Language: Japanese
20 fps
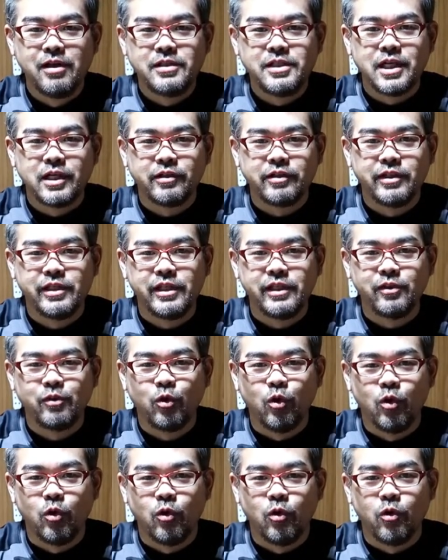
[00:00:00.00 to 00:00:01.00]
ジャンク品
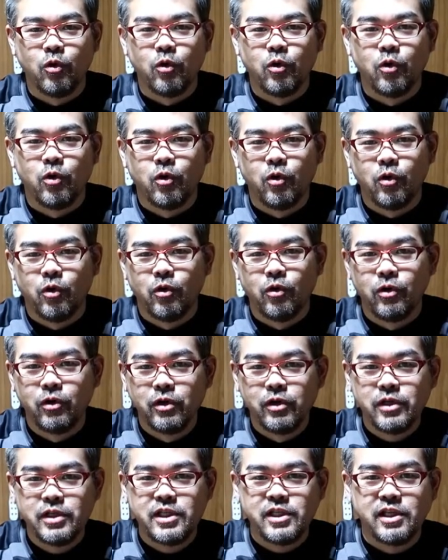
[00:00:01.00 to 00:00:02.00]
を
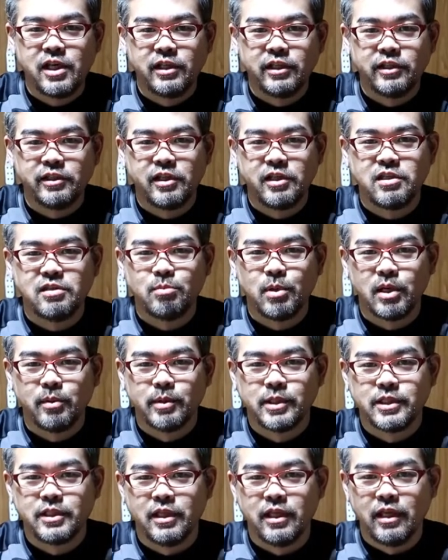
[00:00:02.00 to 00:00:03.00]
シールできてしまい
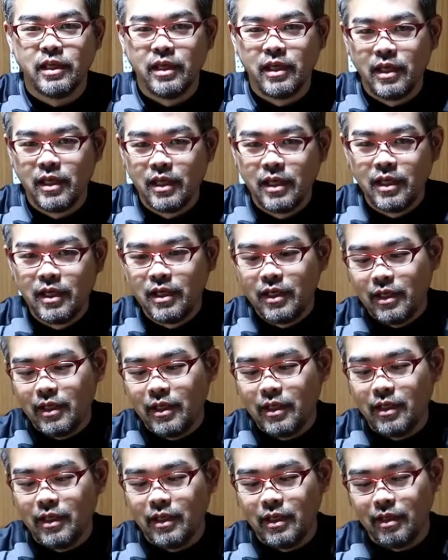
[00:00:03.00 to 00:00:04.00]
まして、
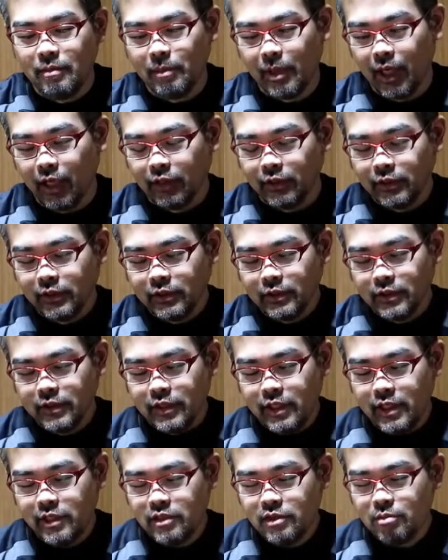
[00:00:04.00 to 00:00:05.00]
えー、まあ、
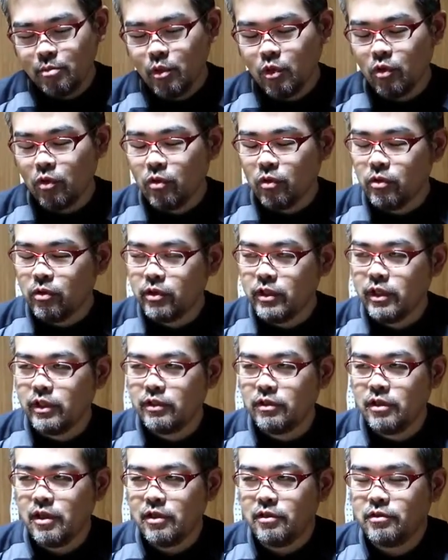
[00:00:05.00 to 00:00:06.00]
いつも行っ
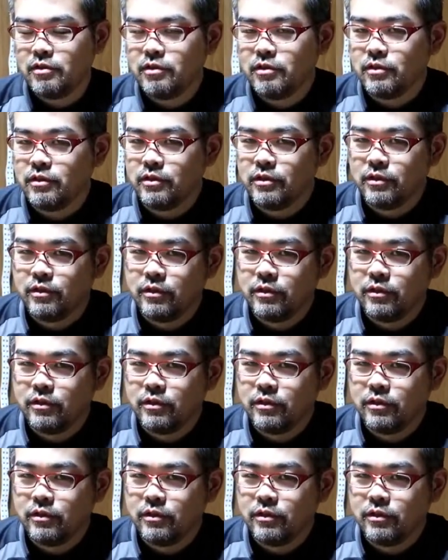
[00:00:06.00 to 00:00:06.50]
てる、